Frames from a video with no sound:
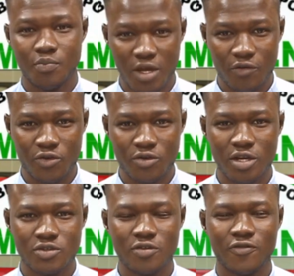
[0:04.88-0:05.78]
Bienvenue
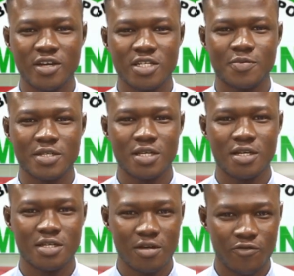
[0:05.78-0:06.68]
dans ce flash
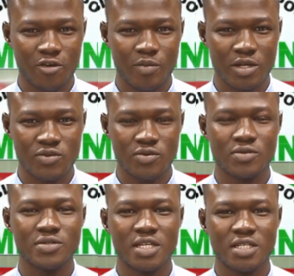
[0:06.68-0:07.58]
spécial
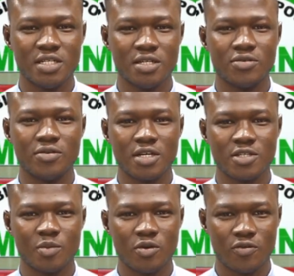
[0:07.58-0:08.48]
d'information dédié au
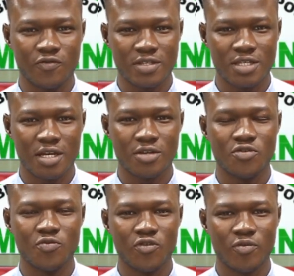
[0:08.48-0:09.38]
lancement officiel
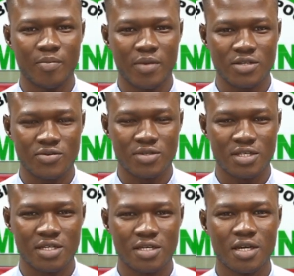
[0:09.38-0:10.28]
du mouvement
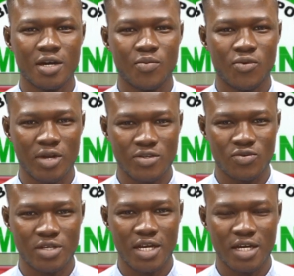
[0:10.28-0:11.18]
patriotique pour la
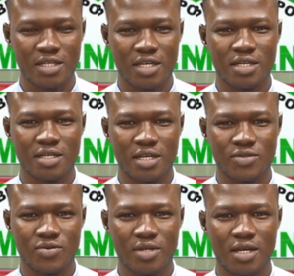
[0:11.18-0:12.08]
solidarité
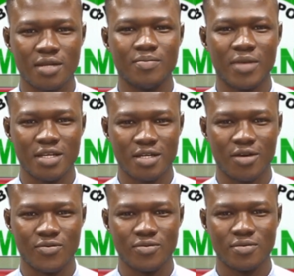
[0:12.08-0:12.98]
nationale Malikano.